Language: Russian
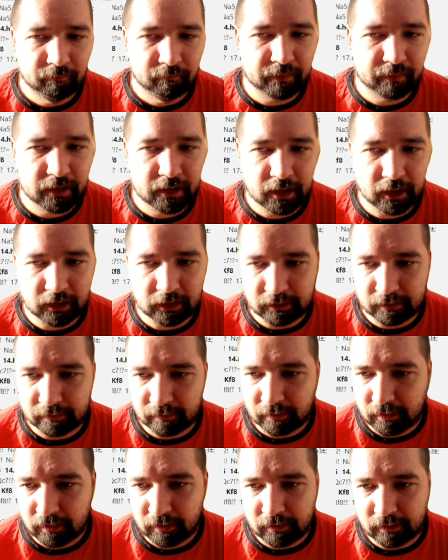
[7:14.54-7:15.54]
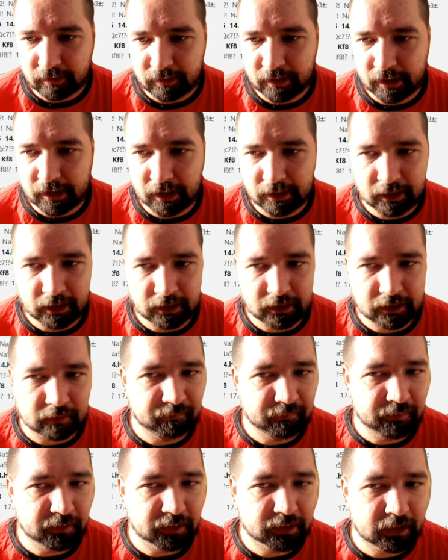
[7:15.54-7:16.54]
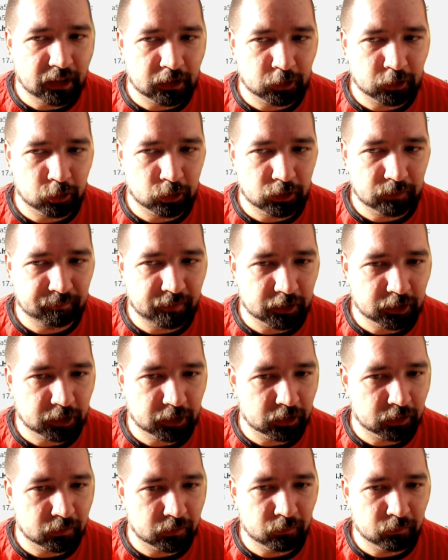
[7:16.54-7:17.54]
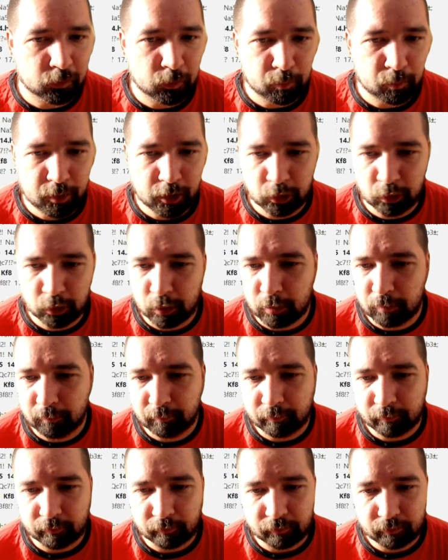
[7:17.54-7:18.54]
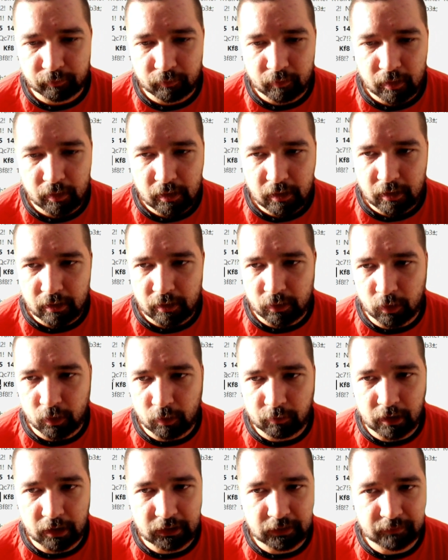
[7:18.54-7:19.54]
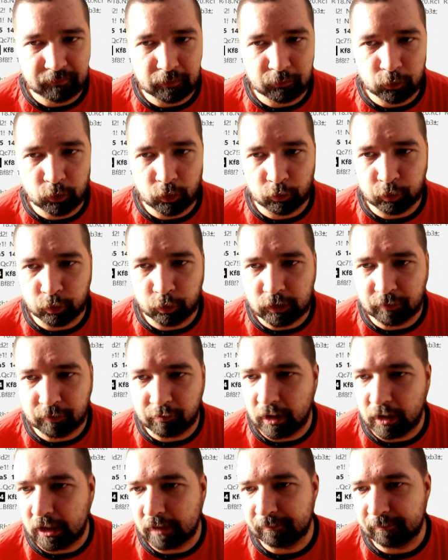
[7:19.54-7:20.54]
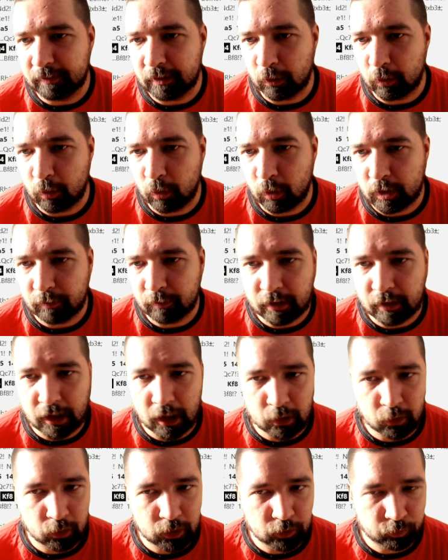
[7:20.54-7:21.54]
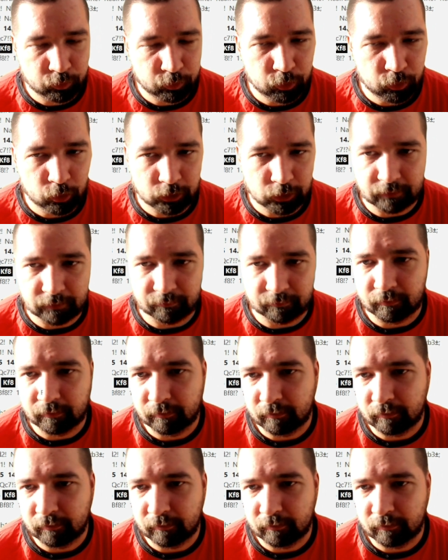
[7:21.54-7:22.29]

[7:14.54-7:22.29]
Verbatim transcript: пытаясь доказать компенсацию за пожертвованную пешку. Но Владимир вновь удивляет меня ходом король f8.